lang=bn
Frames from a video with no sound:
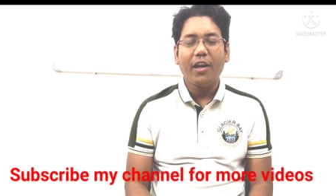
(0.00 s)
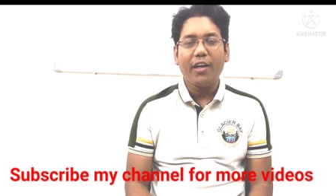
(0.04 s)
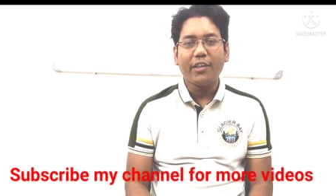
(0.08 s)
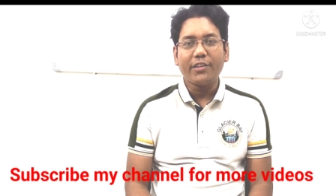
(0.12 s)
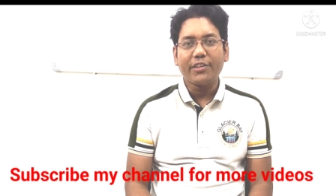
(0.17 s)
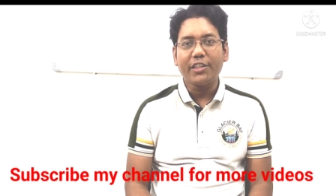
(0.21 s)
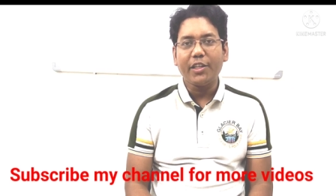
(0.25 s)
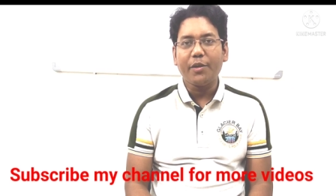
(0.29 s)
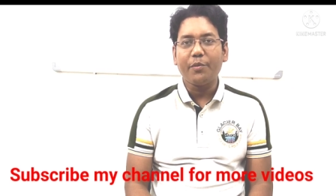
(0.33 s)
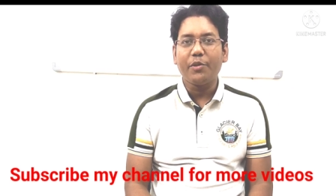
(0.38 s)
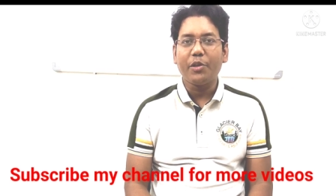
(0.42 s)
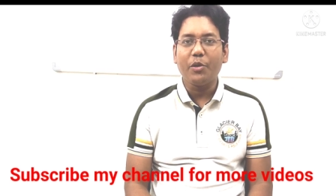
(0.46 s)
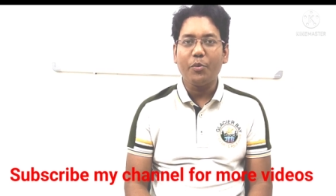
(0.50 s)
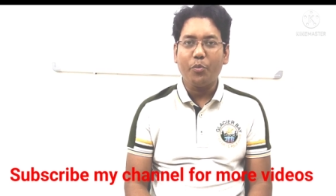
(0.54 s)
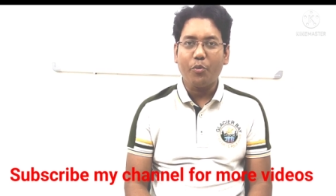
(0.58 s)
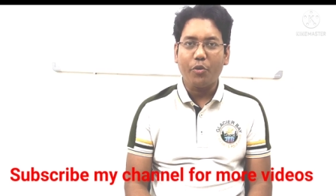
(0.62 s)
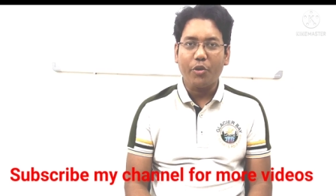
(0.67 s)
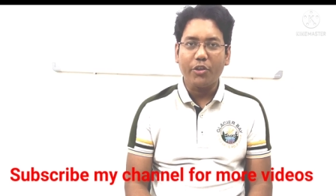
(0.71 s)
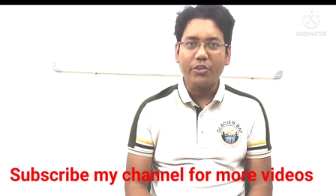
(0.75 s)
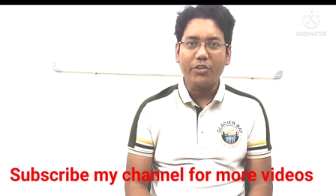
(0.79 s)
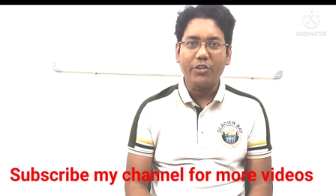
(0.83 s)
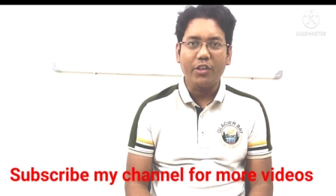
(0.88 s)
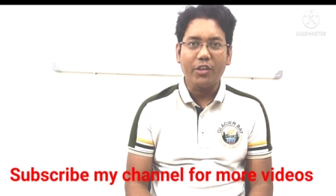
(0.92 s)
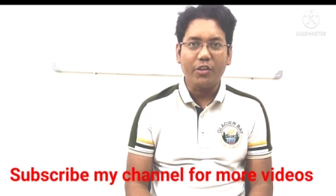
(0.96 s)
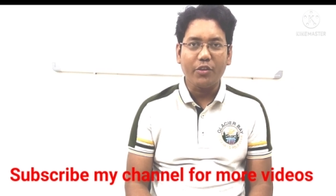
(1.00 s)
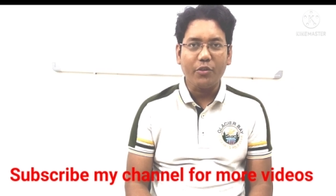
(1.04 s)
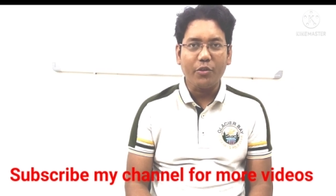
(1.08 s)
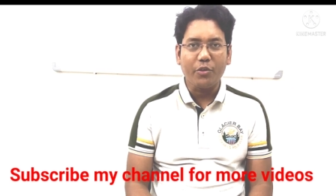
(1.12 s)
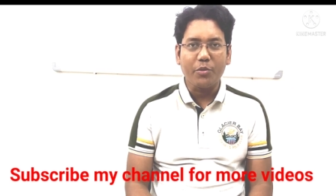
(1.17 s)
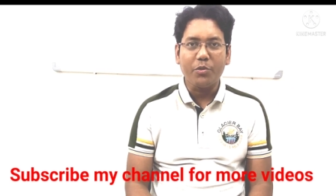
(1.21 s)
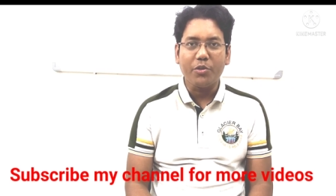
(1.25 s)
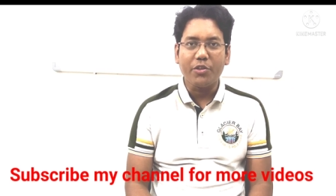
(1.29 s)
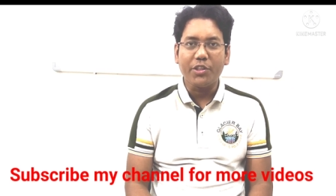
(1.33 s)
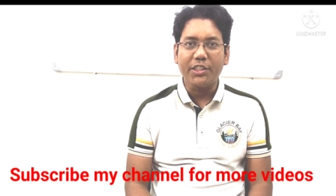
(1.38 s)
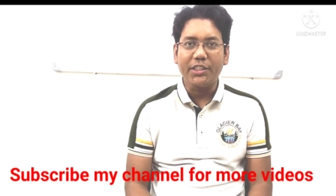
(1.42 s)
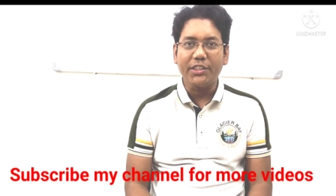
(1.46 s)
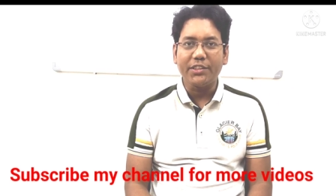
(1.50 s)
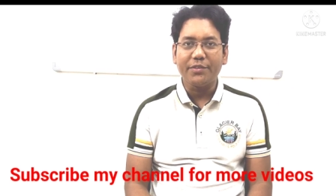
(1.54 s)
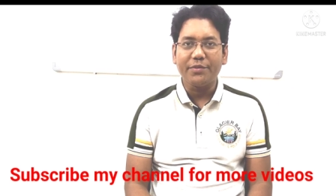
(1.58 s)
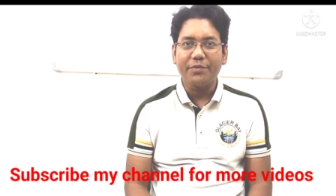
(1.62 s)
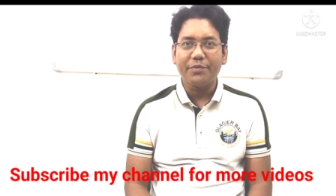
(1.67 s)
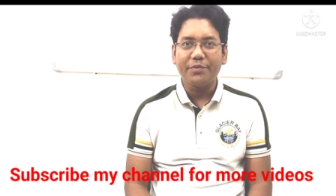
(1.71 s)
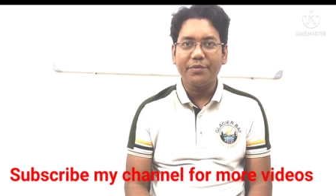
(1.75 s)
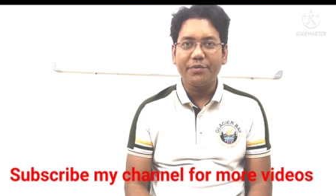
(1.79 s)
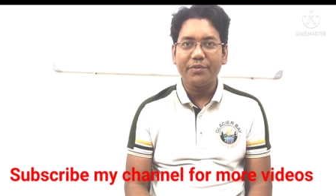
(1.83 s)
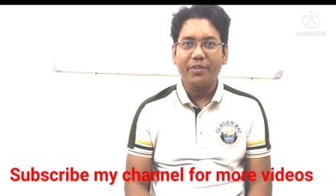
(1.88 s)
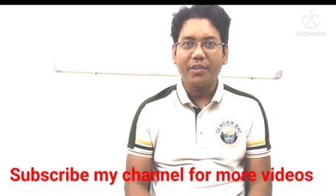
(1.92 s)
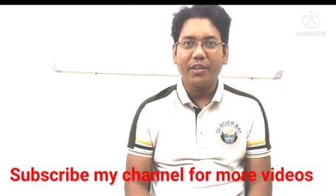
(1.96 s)
আজকে আমরা পড়াশোনা করব না
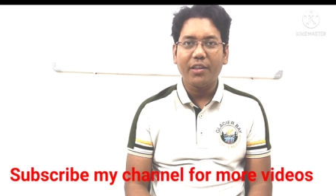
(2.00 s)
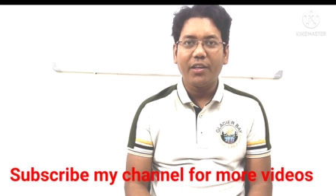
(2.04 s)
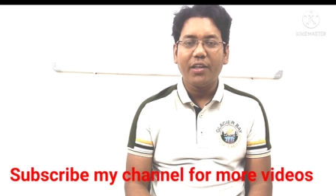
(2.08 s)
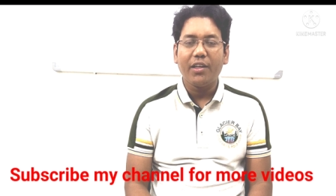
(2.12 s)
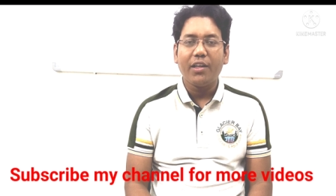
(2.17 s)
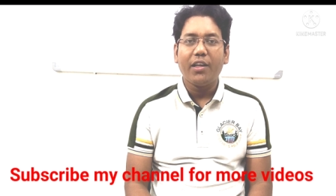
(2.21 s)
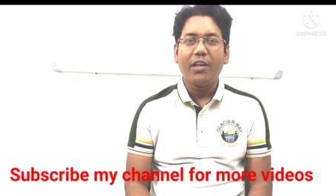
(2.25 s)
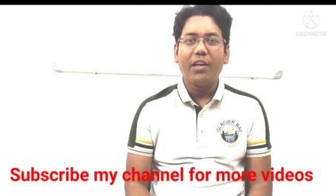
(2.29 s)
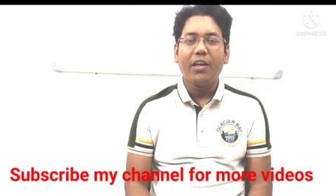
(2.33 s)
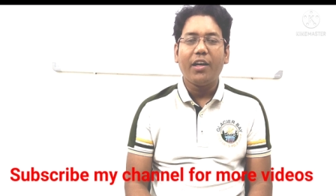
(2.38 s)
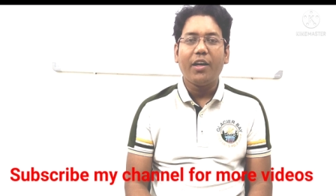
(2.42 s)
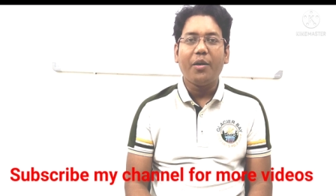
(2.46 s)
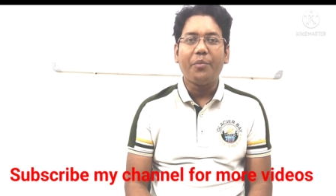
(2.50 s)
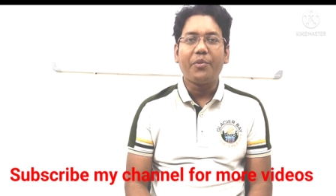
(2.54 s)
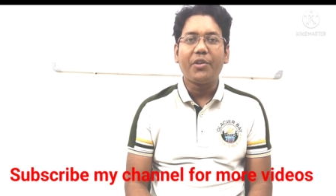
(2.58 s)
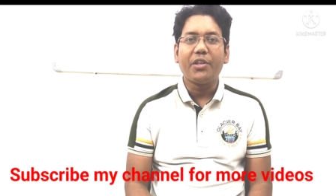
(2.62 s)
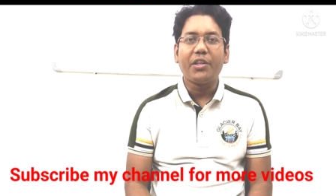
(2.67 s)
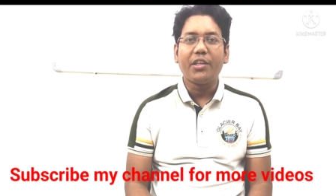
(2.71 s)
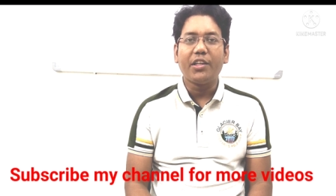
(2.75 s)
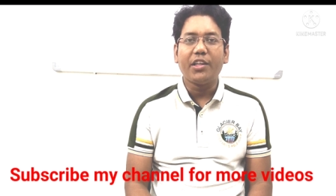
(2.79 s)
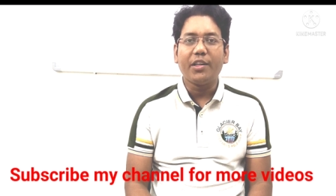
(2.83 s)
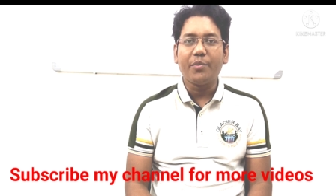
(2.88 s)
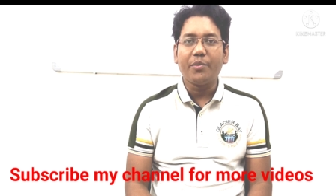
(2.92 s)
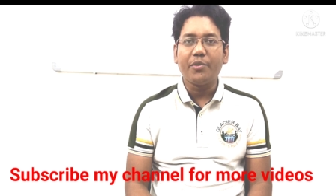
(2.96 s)
আমরা